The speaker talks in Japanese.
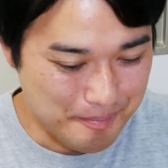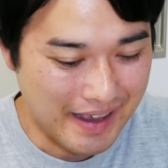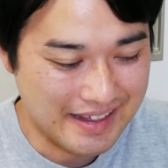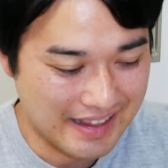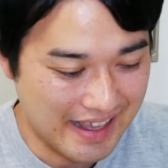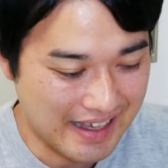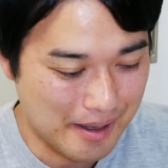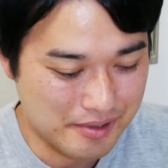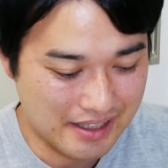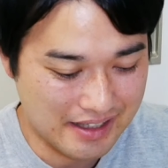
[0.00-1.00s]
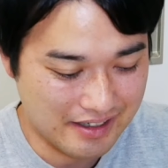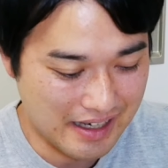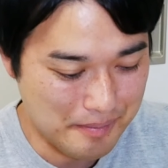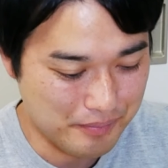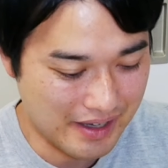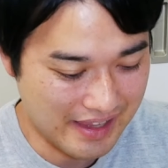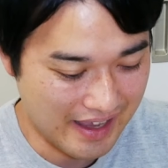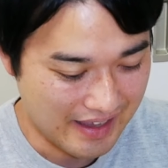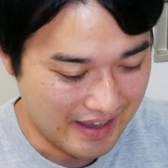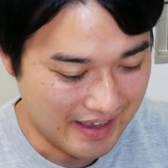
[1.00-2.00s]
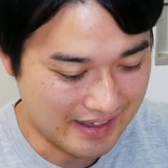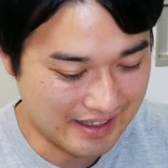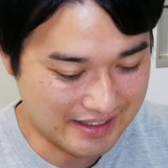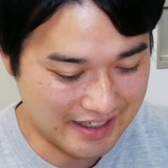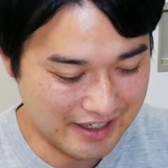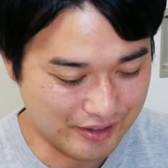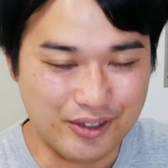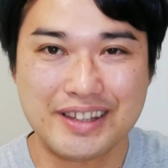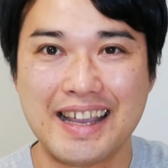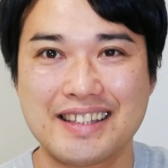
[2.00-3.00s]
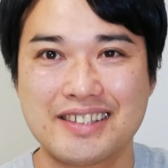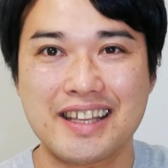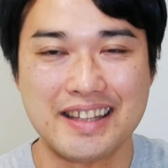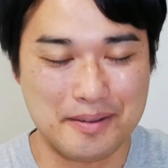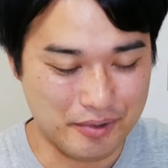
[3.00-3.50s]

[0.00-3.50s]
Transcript: パンにね、かぶせてるラップはね、優しく取ってあげてくださいね。